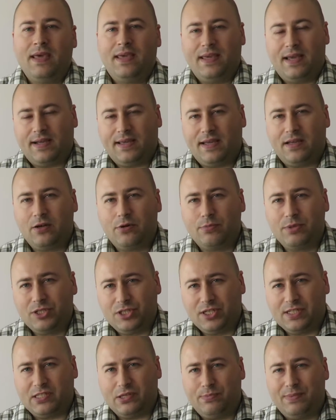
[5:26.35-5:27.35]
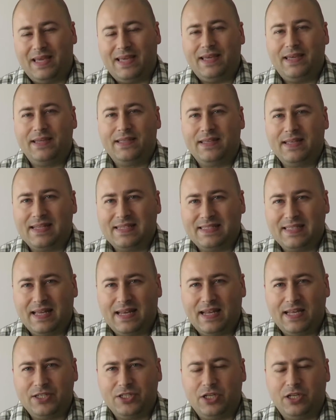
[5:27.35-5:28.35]
jakiego byście sobie nie
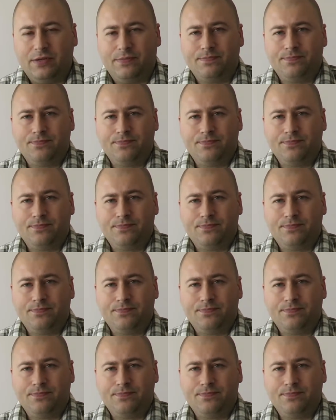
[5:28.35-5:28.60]
znaleźli.